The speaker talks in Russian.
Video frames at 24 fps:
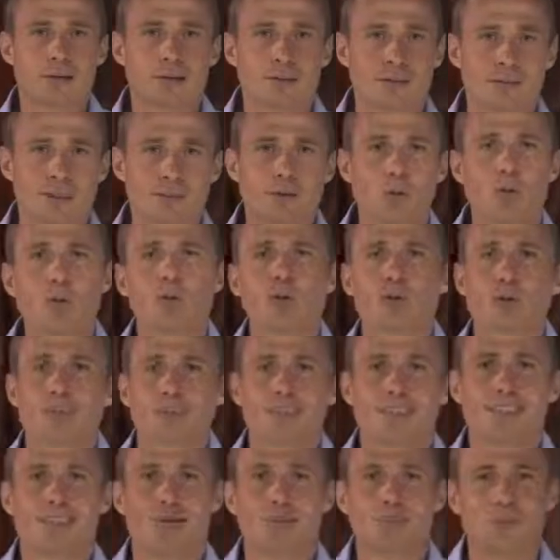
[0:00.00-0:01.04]
это очень,
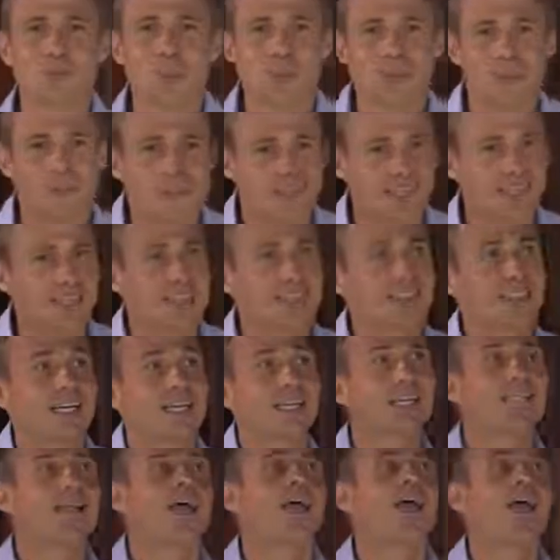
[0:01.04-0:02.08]
на самом деле, интересно.
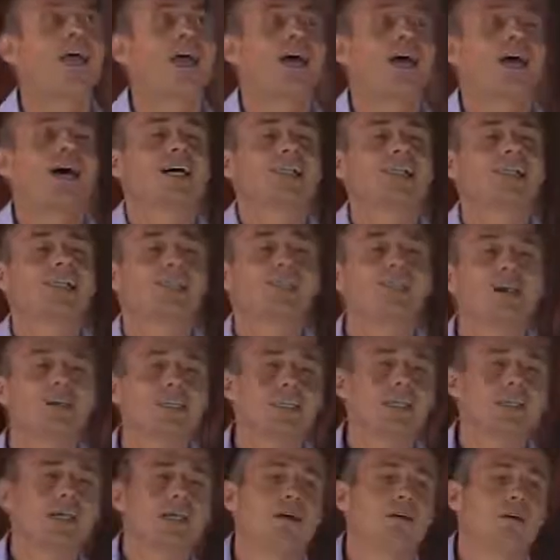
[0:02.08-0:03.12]
Некоторые
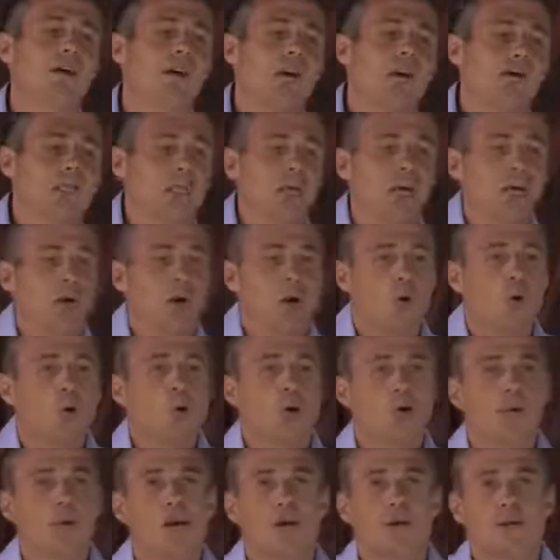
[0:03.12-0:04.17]
основатели говорят,
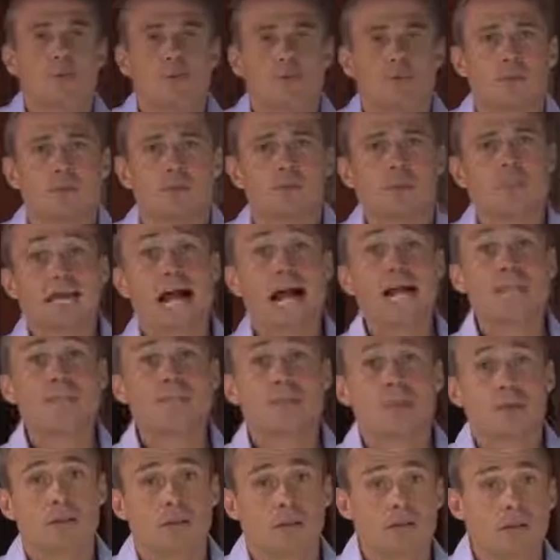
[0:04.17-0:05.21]
"О, я
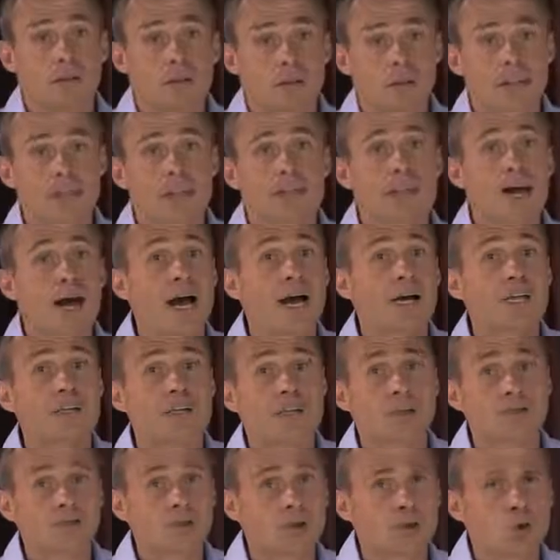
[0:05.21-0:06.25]
нанял, я
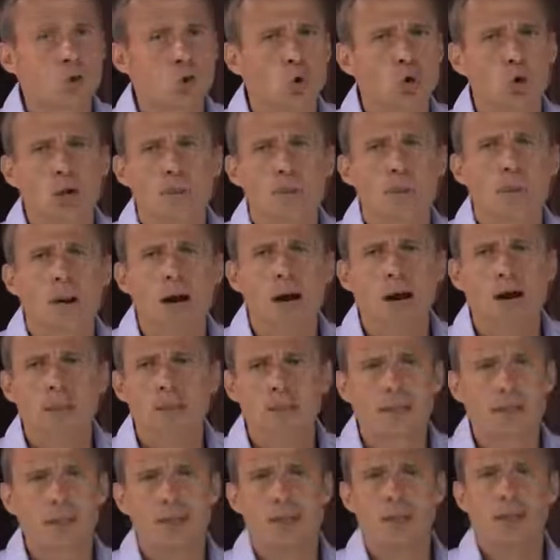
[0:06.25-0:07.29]
нанял инвестиционный
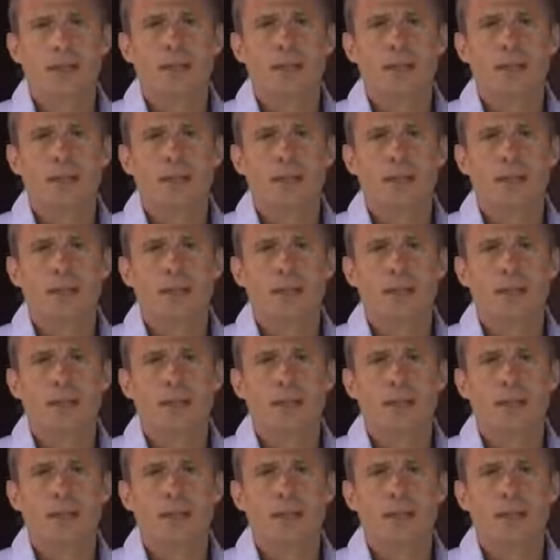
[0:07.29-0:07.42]
банк или